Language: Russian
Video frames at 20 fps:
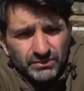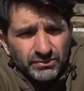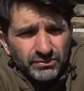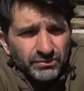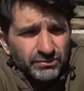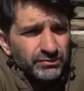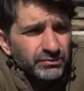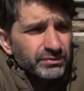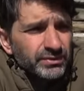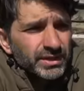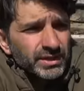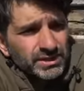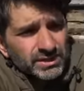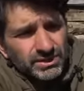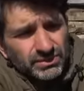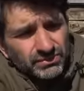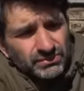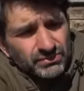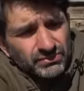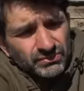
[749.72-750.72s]
в,
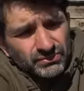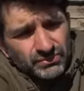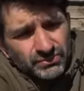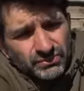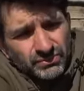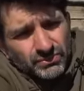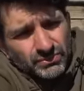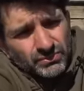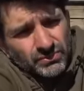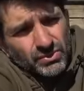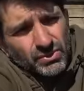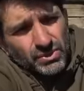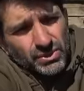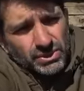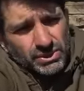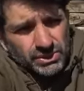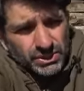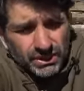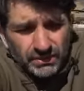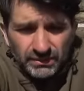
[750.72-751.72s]
даже в
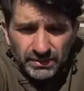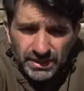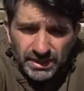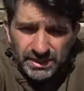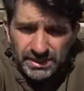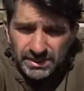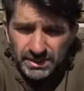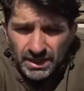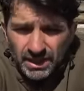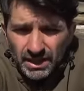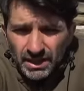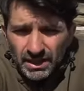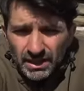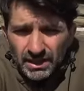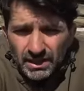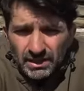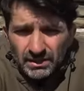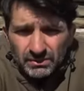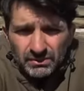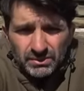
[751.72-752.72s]
горлышко влезет.
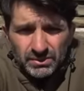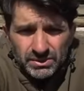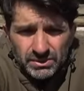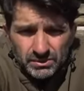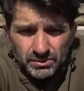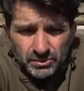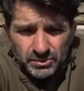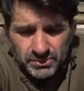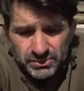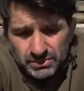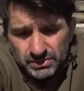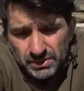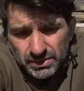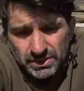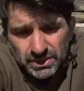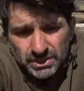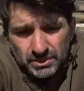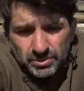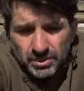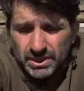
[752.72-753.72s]
А вот.
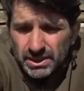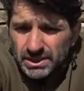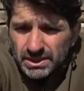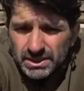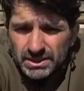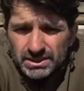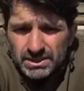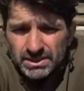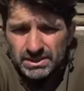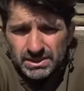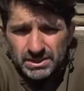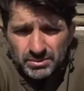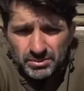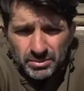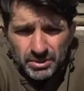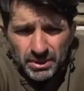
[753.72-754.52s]
Стоят они порядка 10